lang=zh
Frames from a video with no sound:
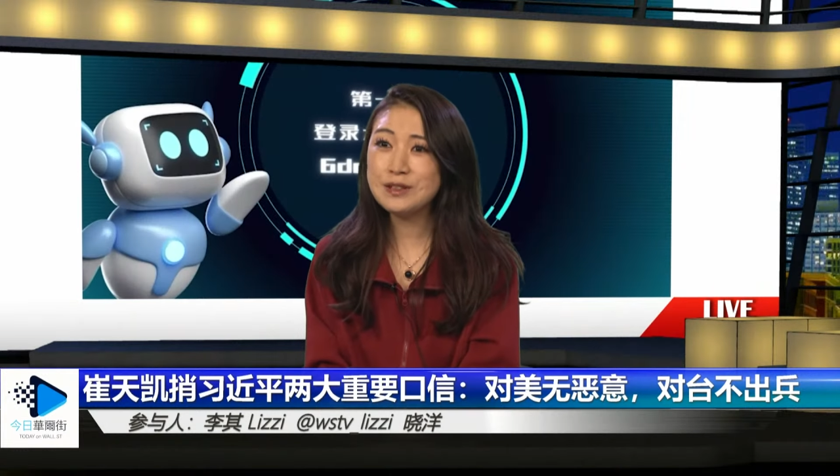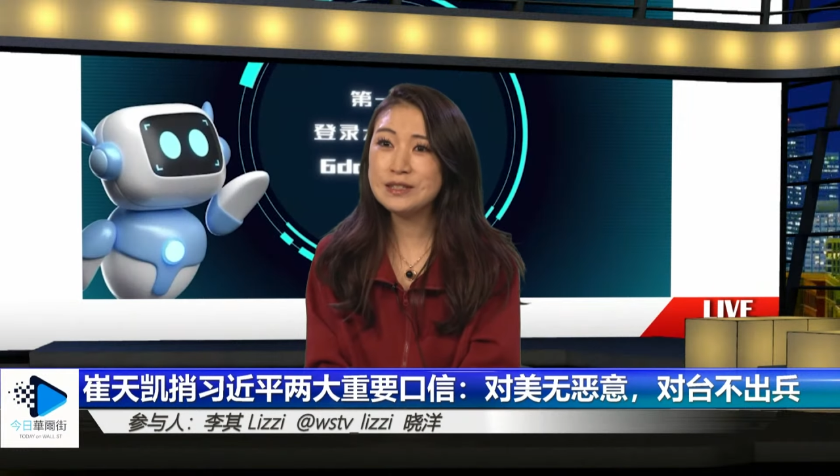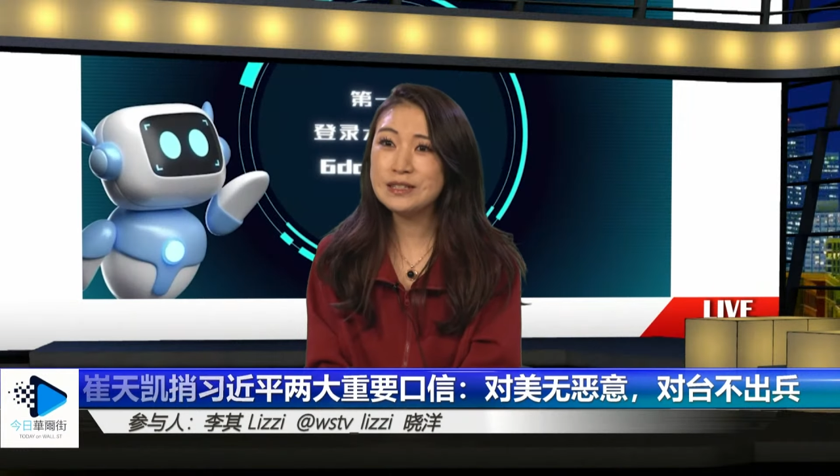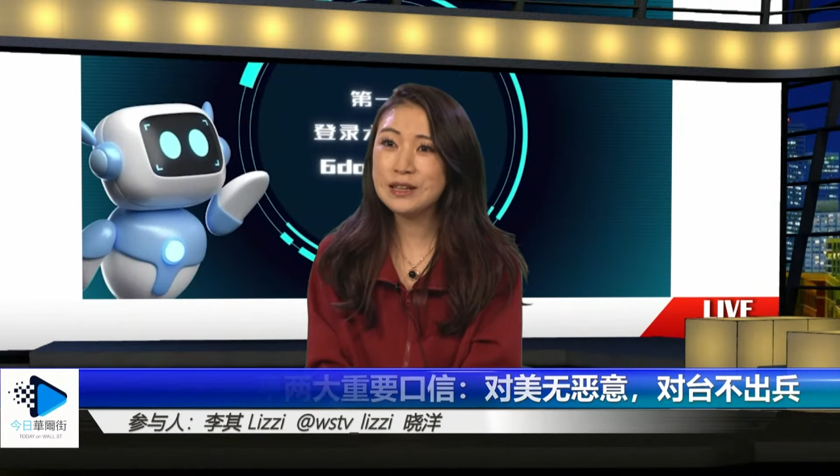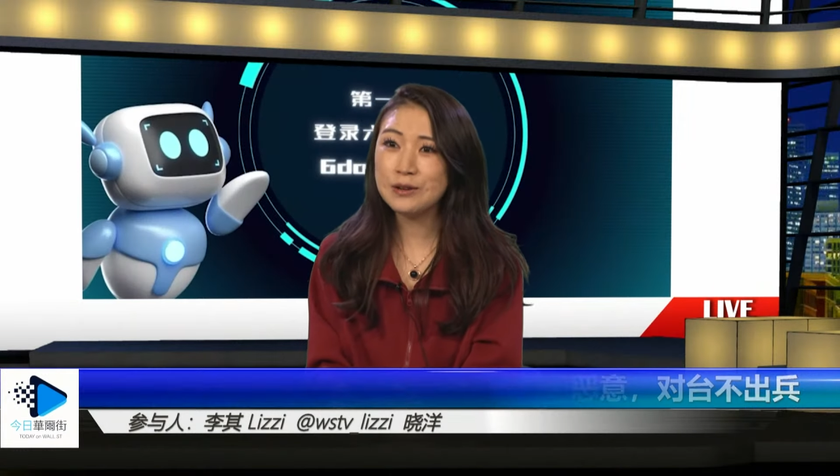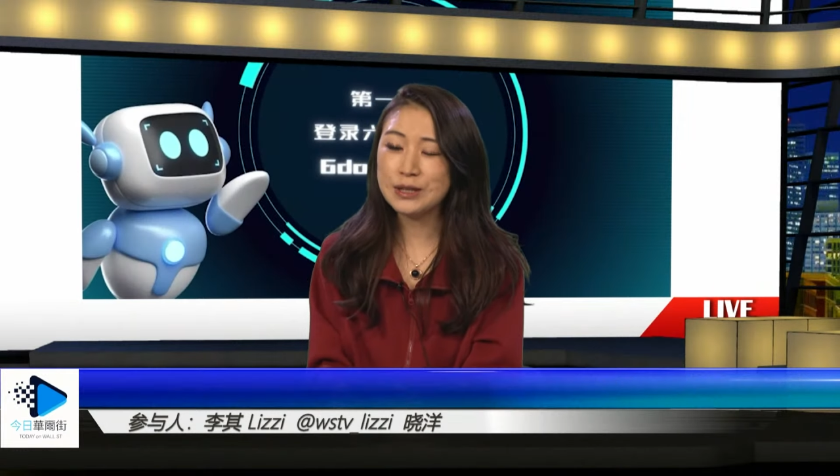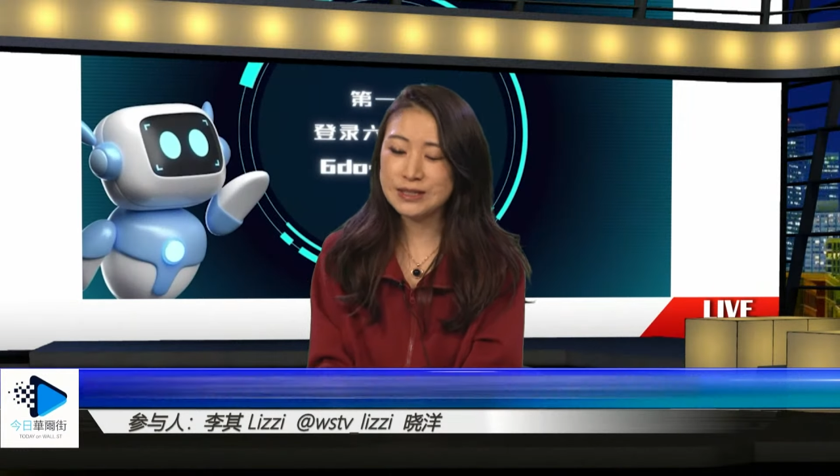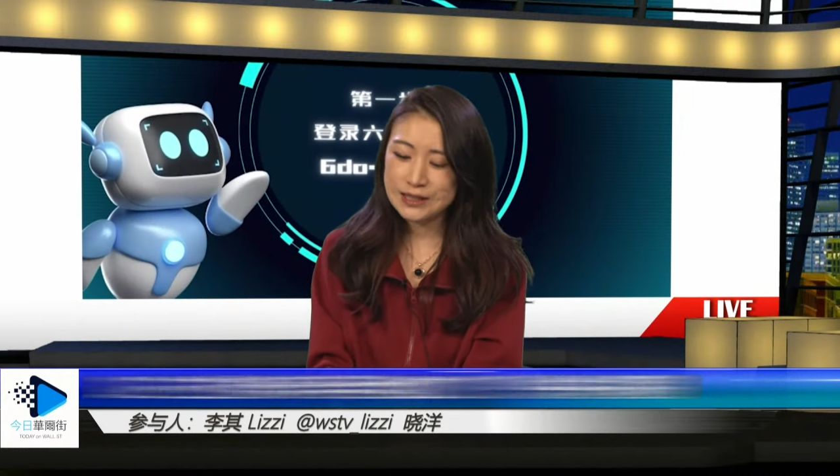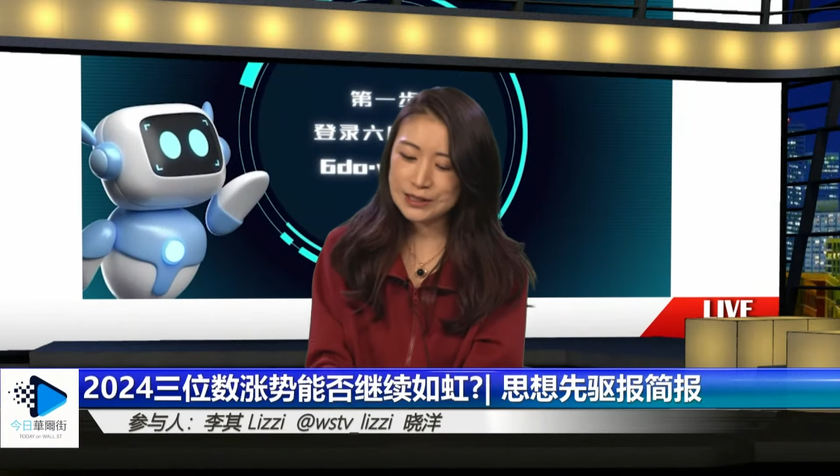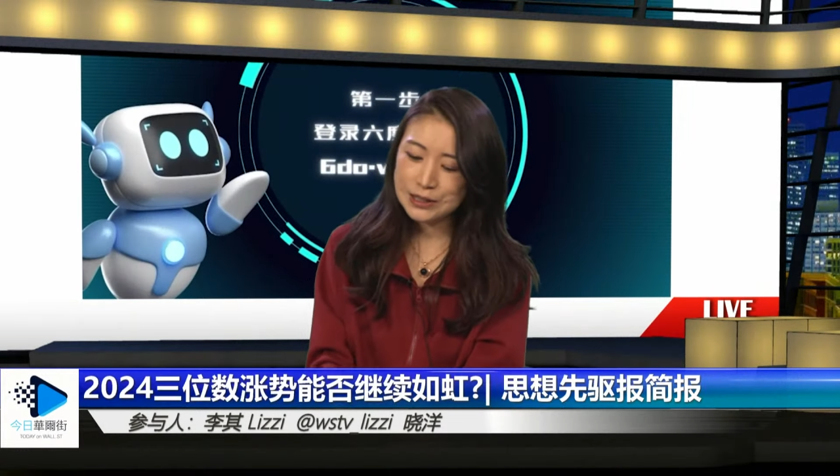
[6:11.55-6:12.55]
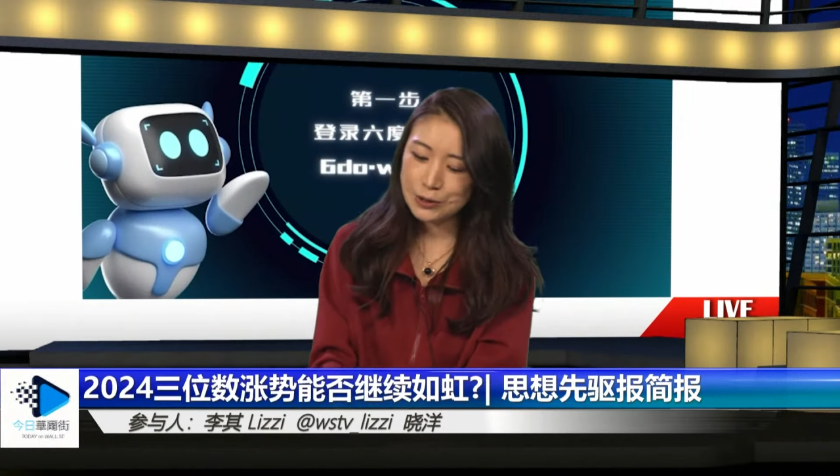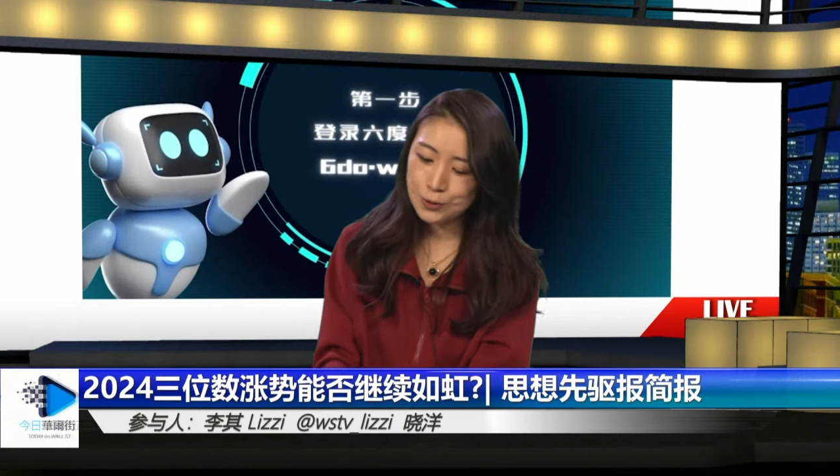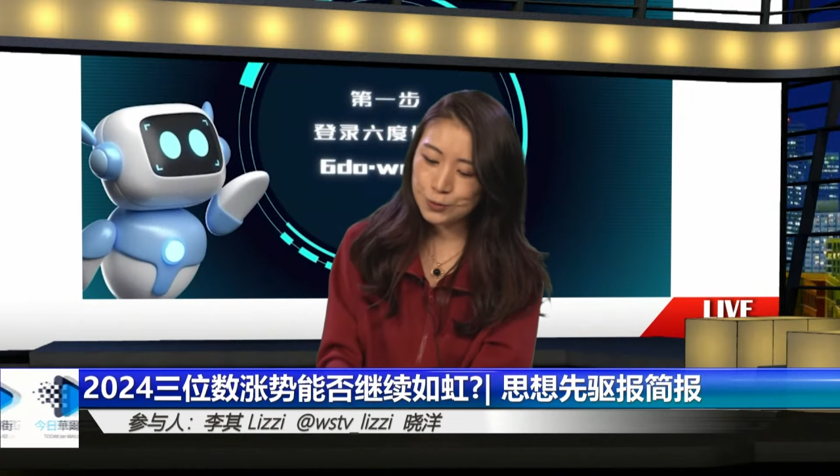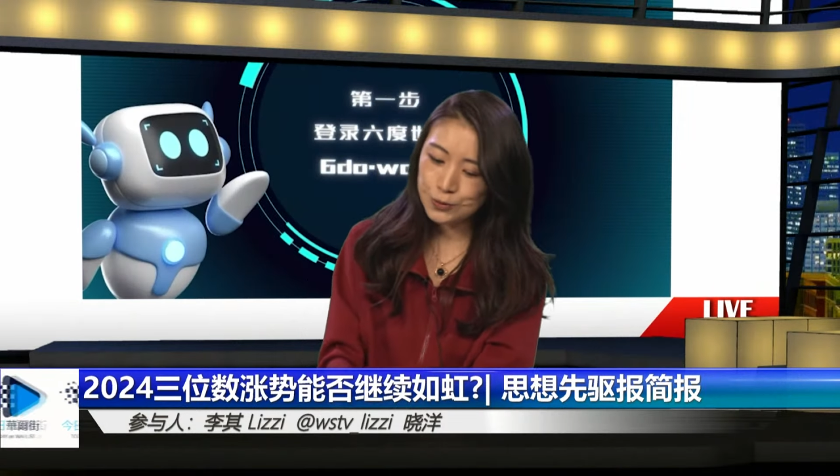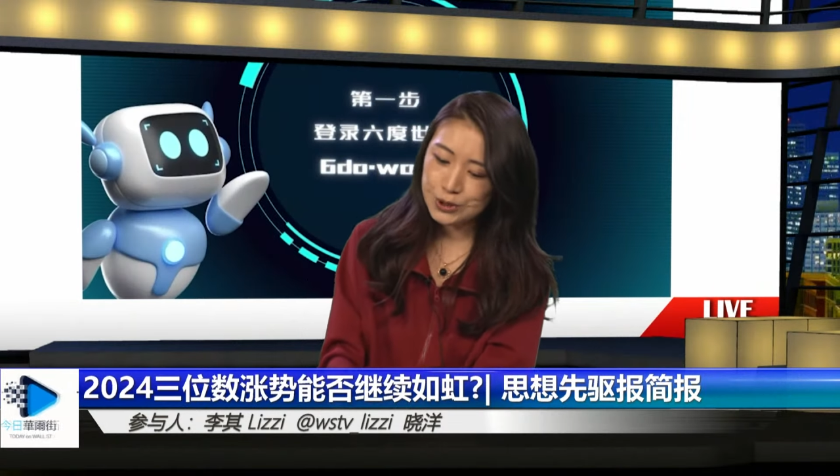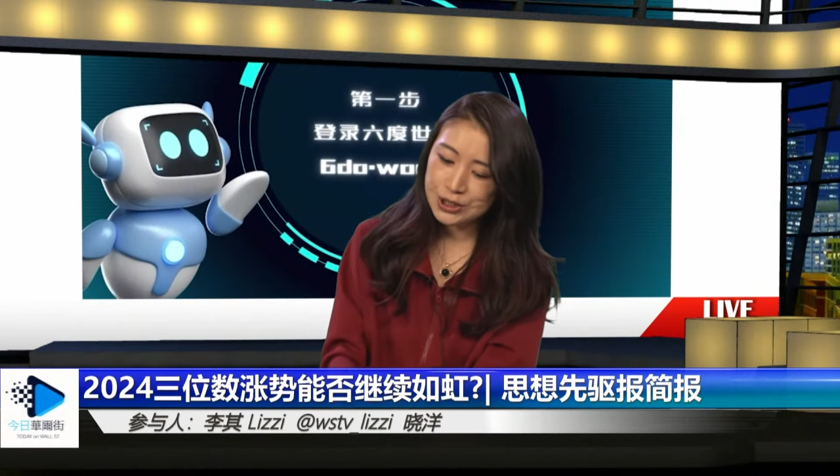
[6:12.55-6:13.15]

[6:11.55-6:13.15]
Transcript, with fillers: 分析到了近期股